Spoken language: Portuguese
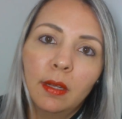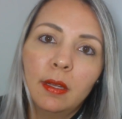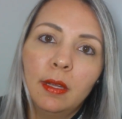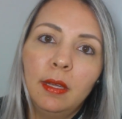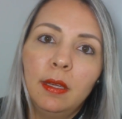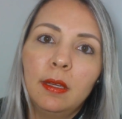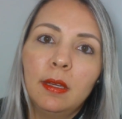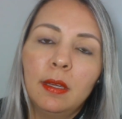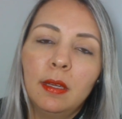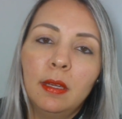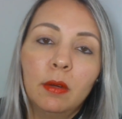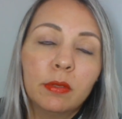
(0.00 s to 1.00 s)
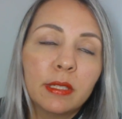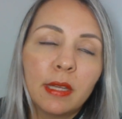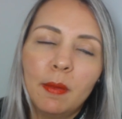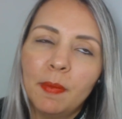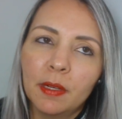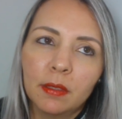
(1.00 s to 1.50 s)
E, e, eu
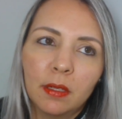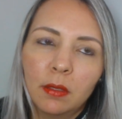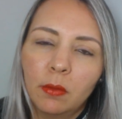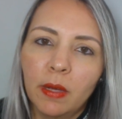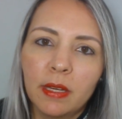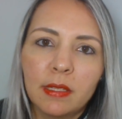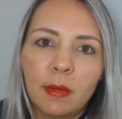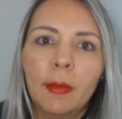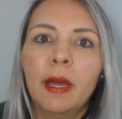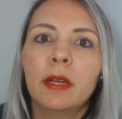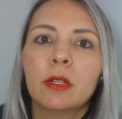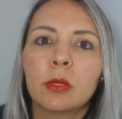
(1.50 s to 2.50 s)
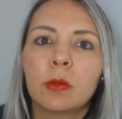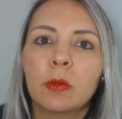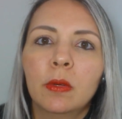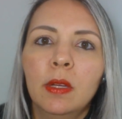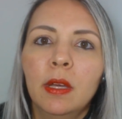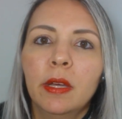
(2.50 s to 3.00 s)
sempre andando com eles em
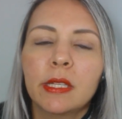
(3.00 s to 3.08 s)
médico,